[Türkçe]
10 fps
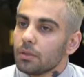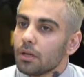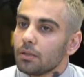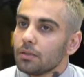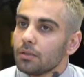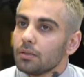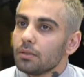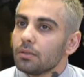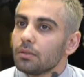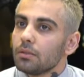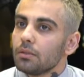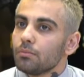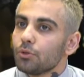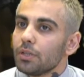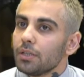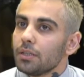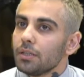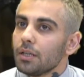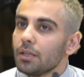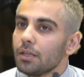yani modelleri
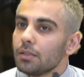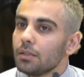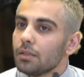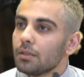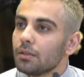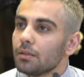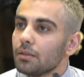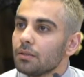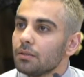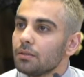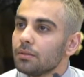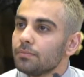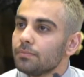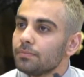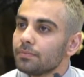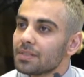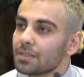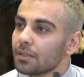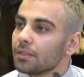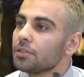genelde e,
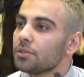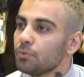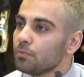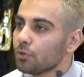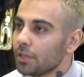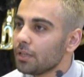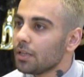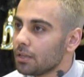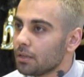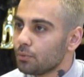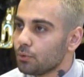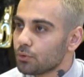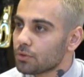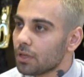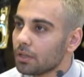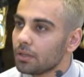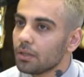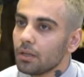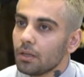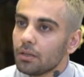sıra dışı bir modeller yapıyoruz. Hı. Hani
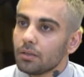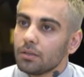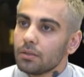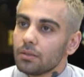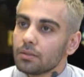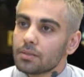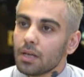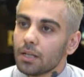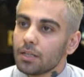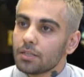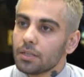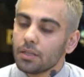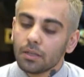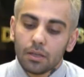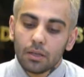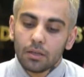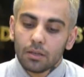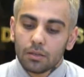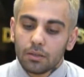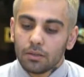e, sadece
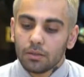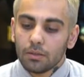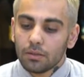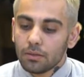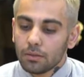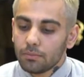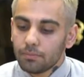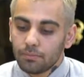ee,